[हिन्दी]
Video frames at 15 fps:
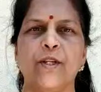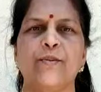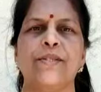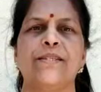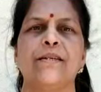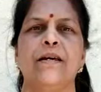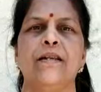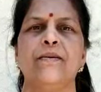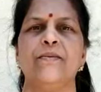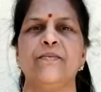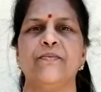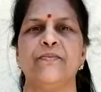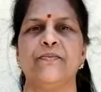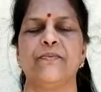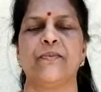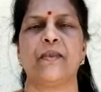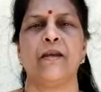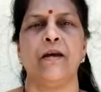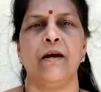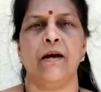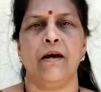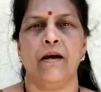नमस्कार
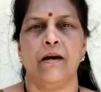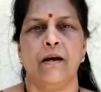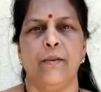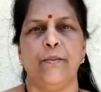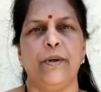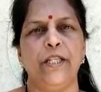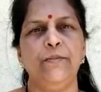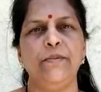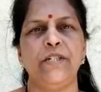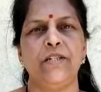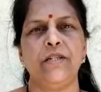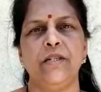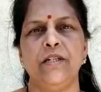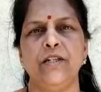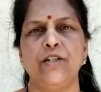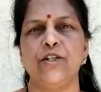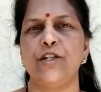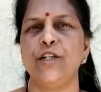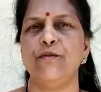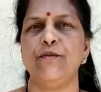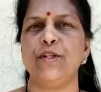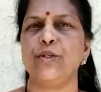पद्मश्री
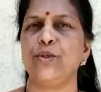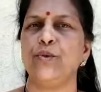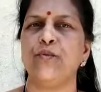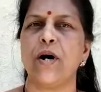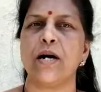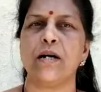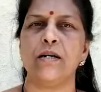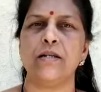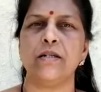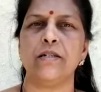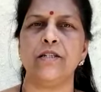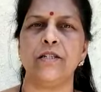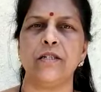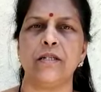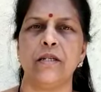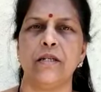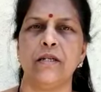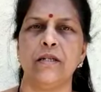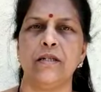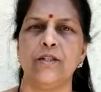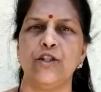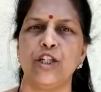श्री विष्णु वाकणकर जी के
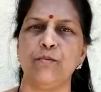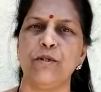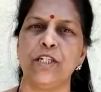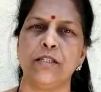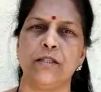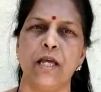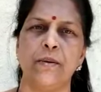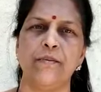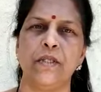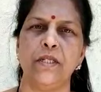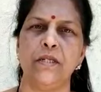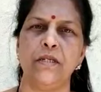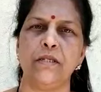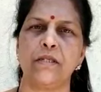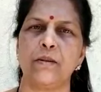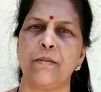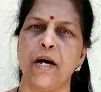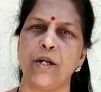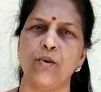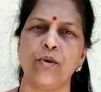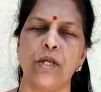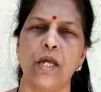जन्म शताब्दी
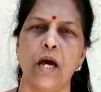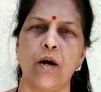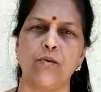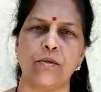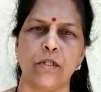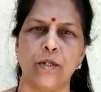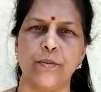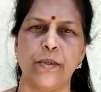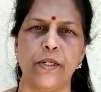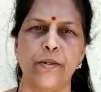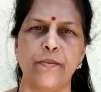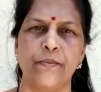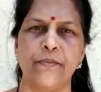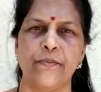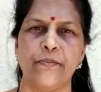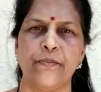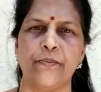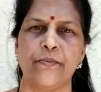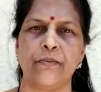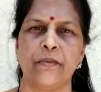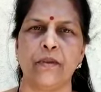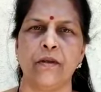समारोह के अवसर पर
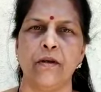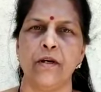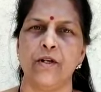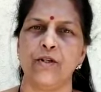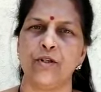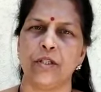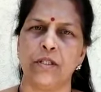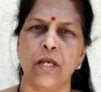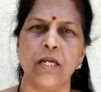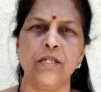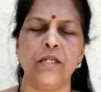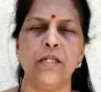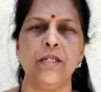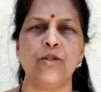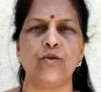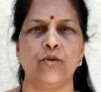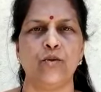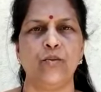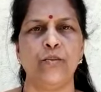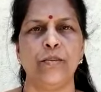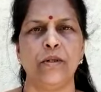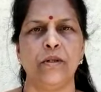श्रद्धांजलि
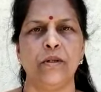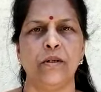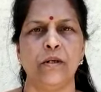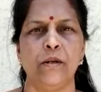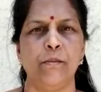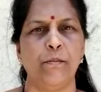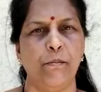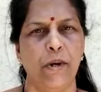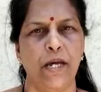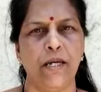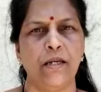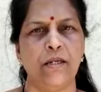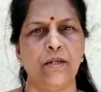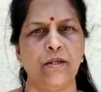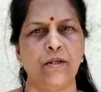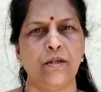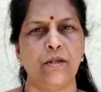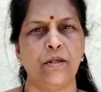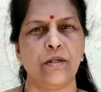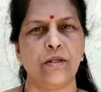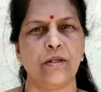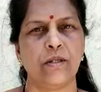स्वरूप मैं
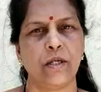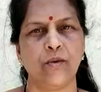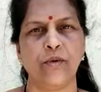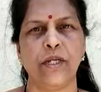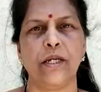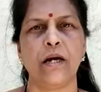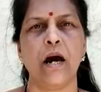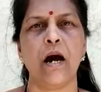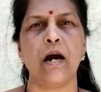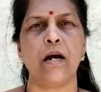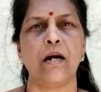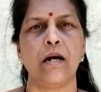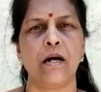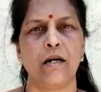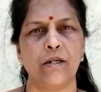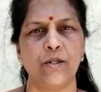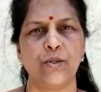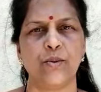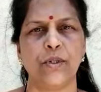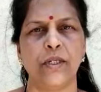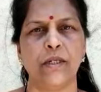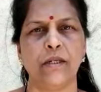सवरेखा
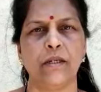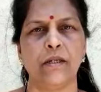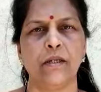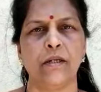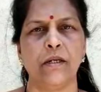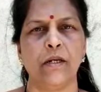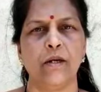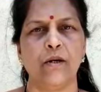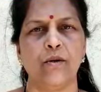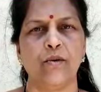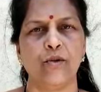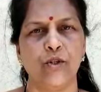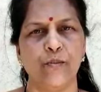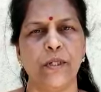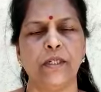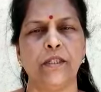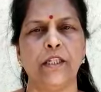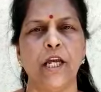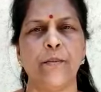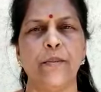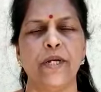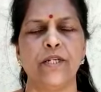अड़सुए कुछ
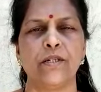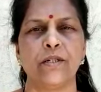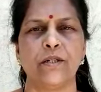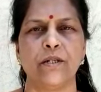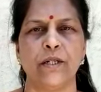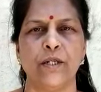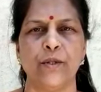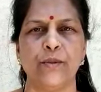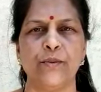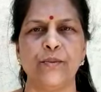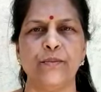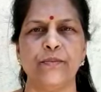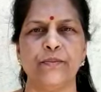पंक्तियां पेश कर रही हूँ